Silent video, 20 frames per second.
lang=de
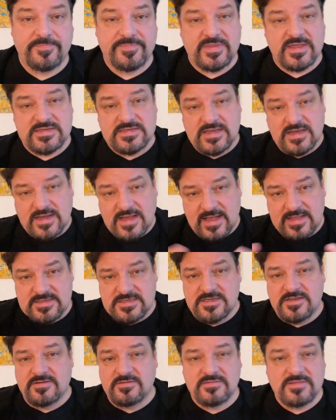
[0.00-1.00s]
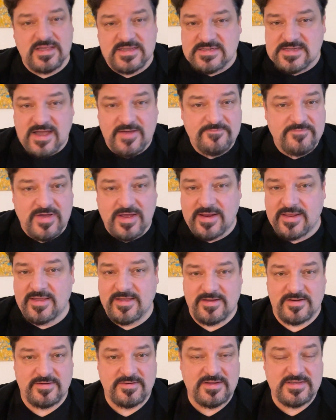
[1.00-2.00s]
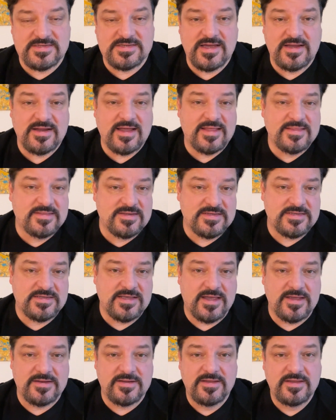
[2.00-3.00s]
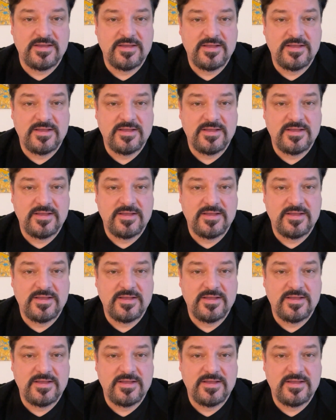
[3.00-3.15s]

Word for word: das kann, sich, das kann variieren, das kann anders sein.